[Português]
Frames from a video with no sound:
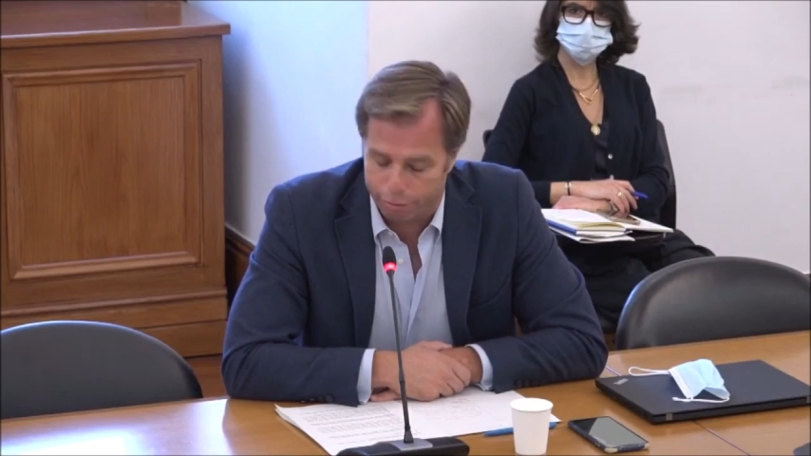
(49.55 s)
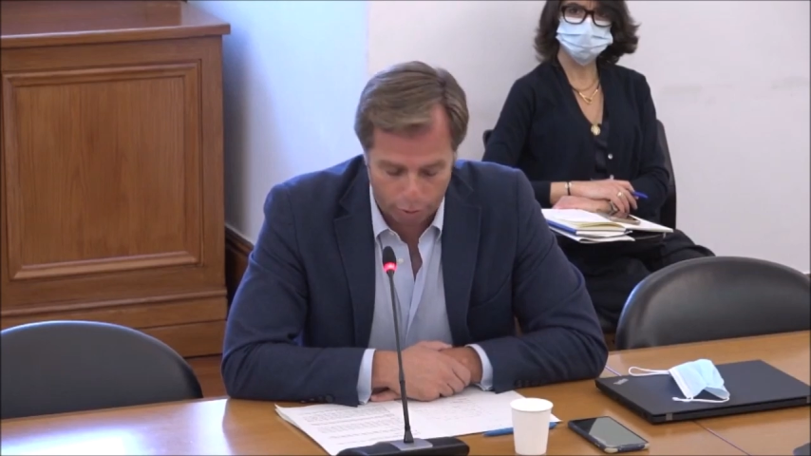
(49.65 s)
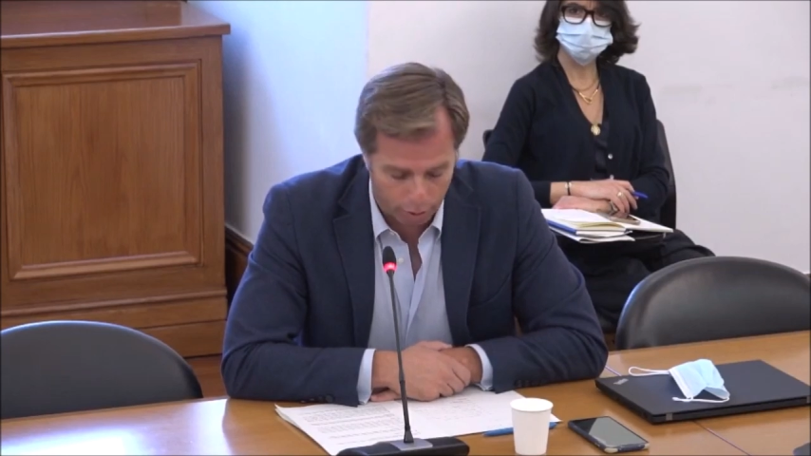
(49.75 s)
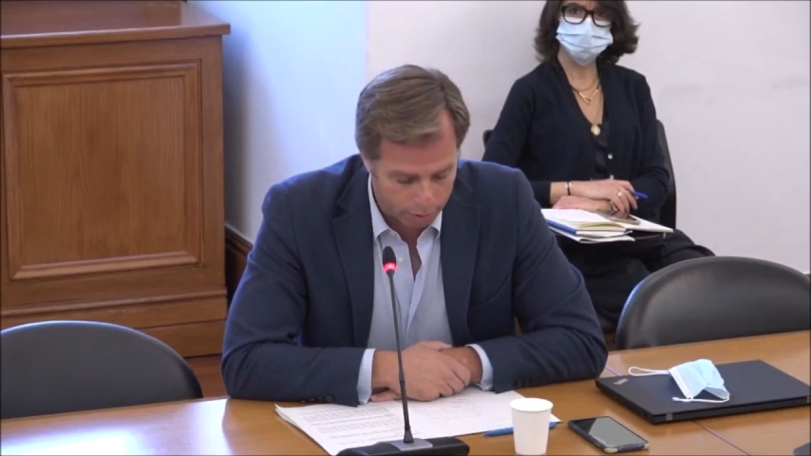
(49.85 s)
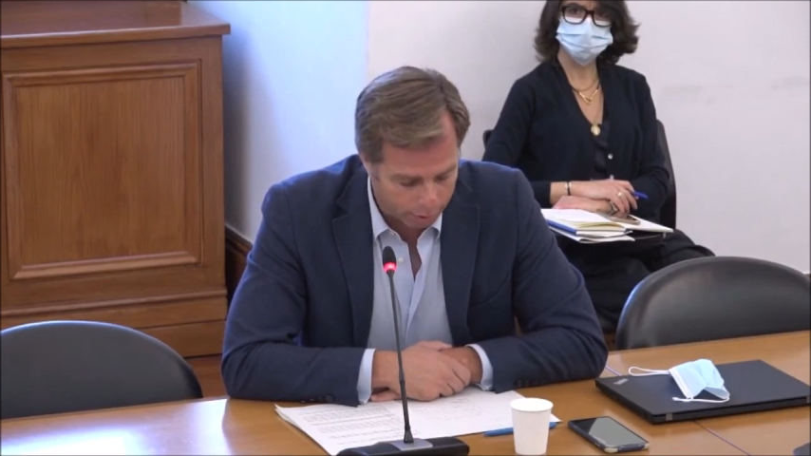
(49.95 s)

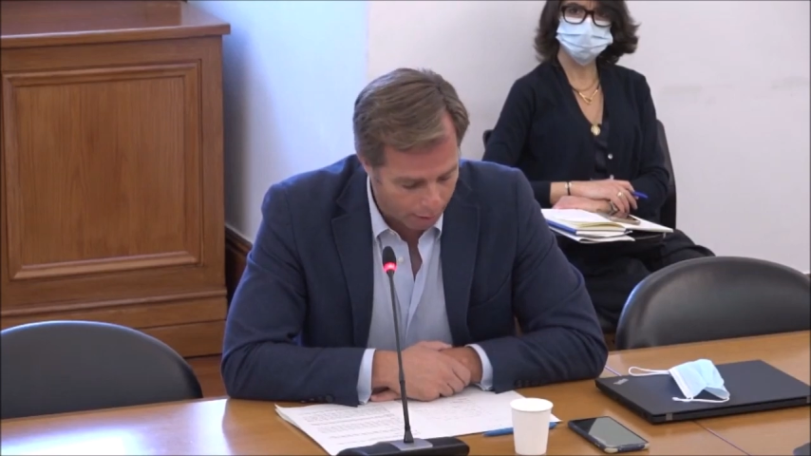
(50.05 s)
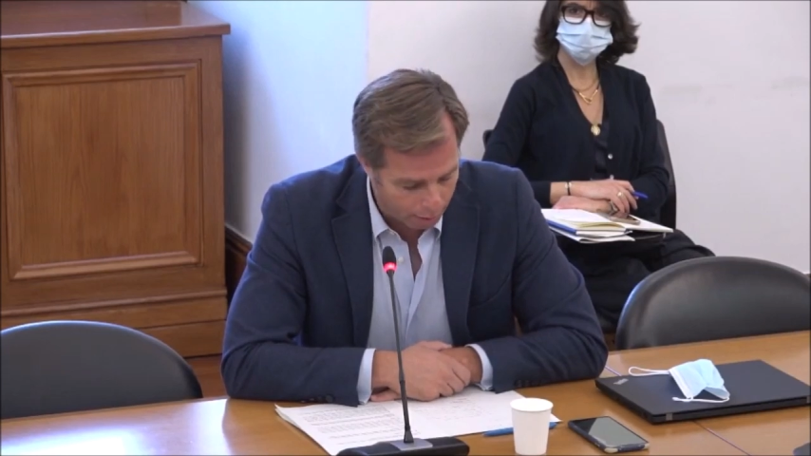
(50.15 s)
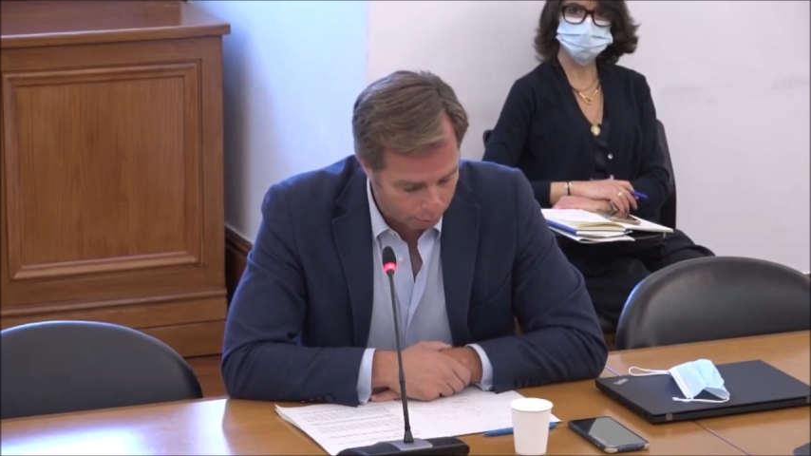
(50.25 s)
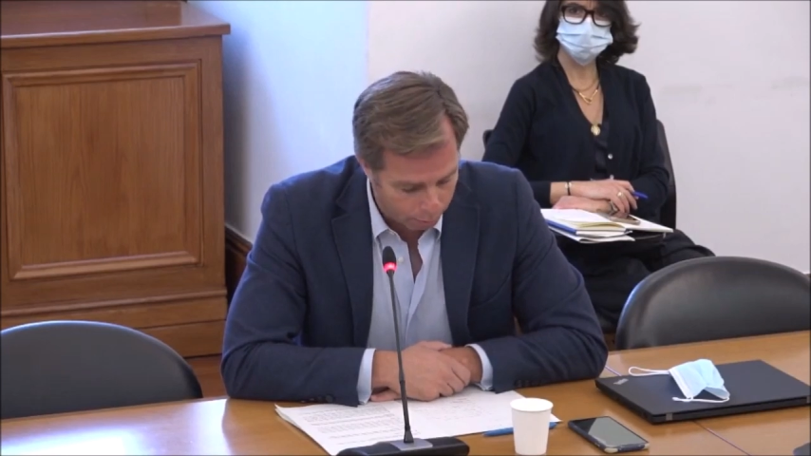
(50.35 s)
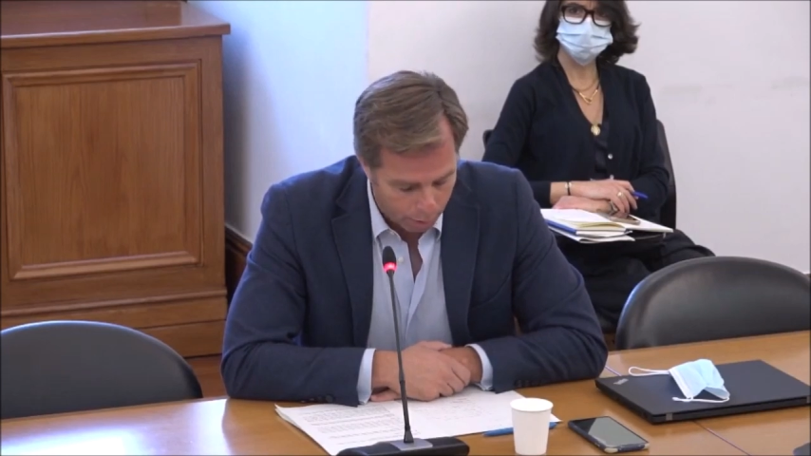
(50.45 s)
foi
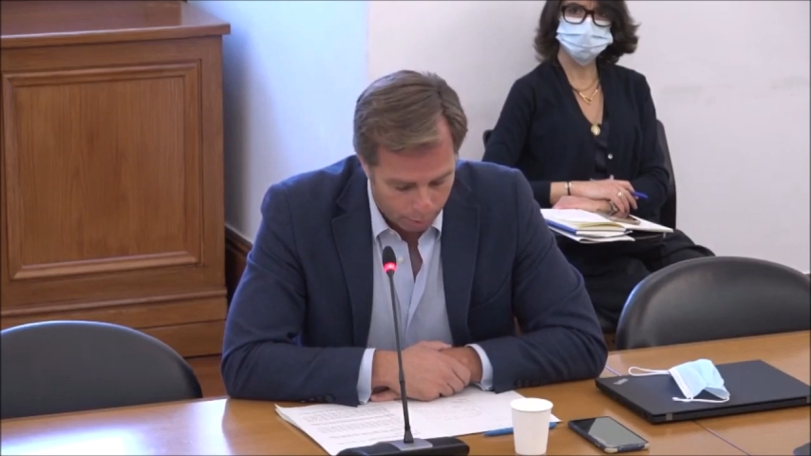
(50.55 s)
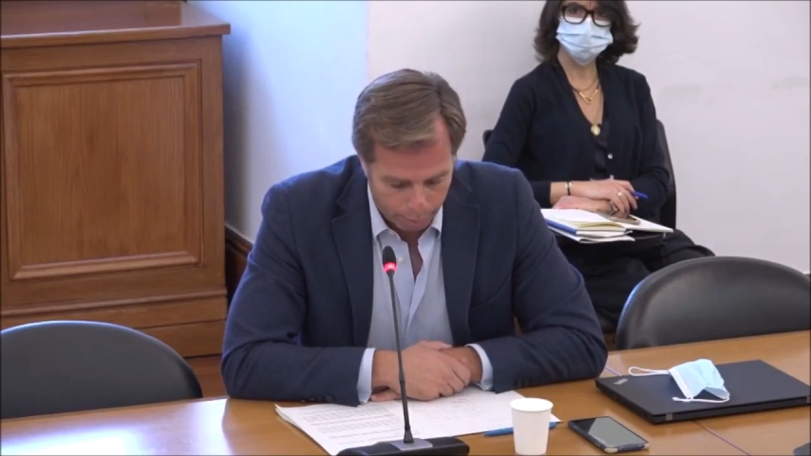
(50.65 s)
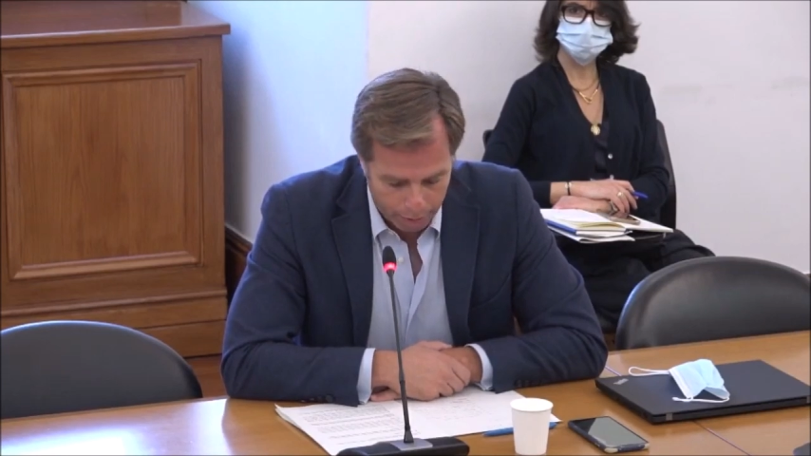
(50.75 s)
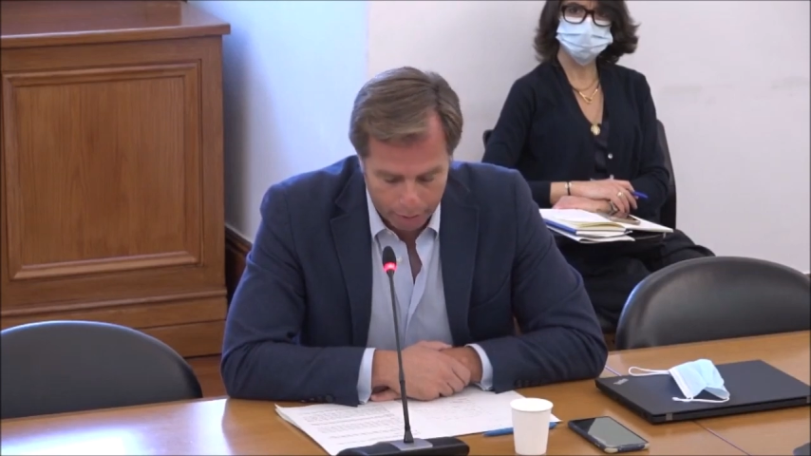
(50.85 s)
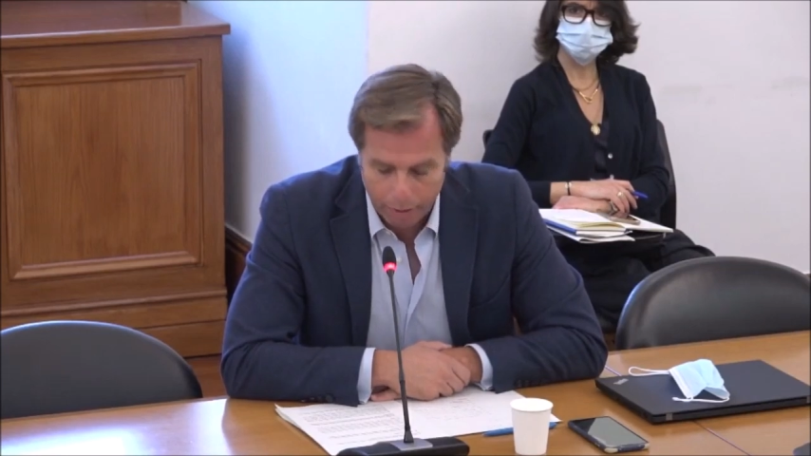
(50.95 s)
lançado
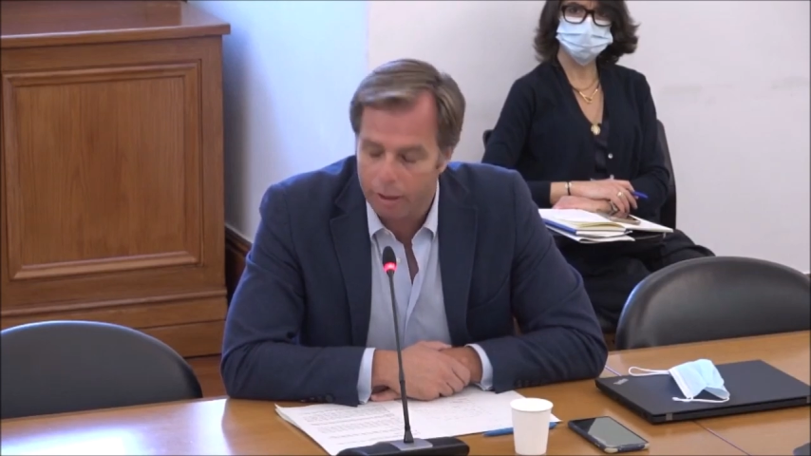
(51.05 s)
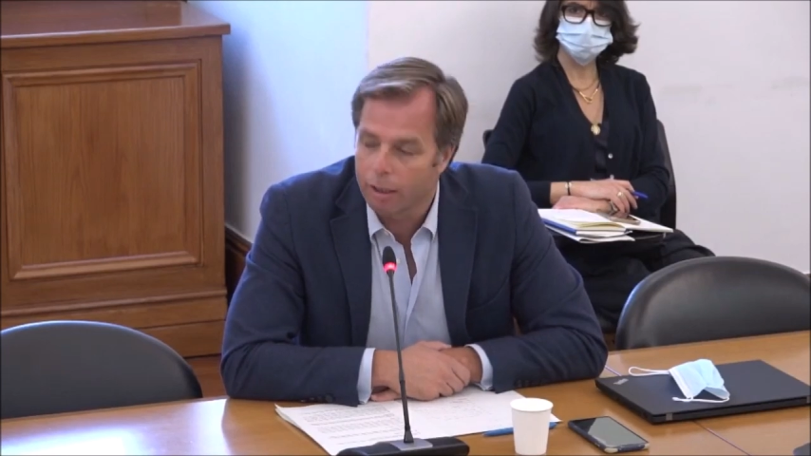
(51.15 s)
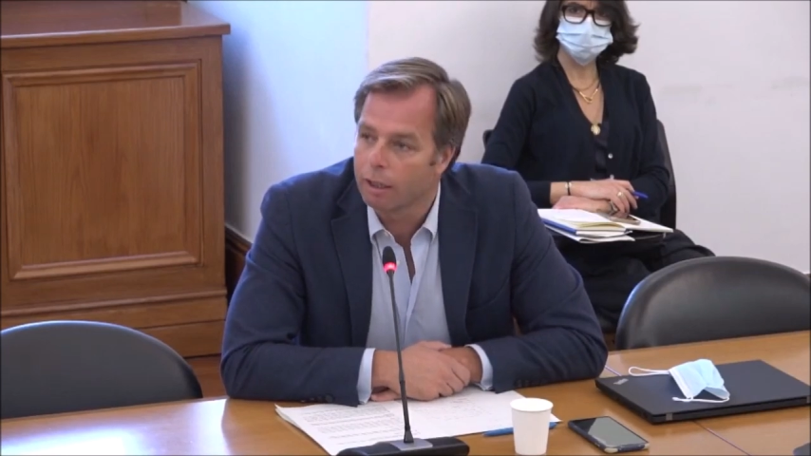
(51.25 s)
para